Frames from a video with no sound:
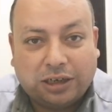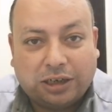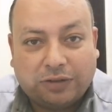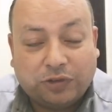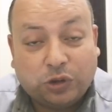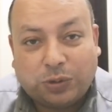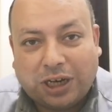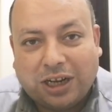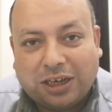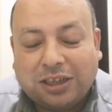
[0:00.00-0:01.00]
الفيديو
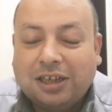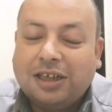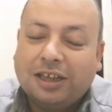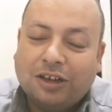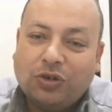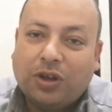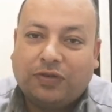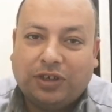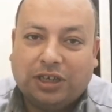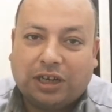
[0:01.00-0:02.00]
بتاع النهارده لانه
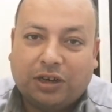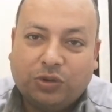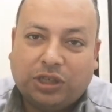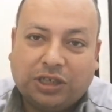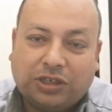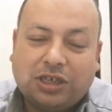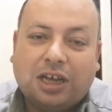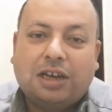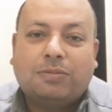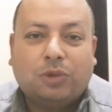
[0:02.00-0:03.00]
هيفيدك لو انت هتشتغل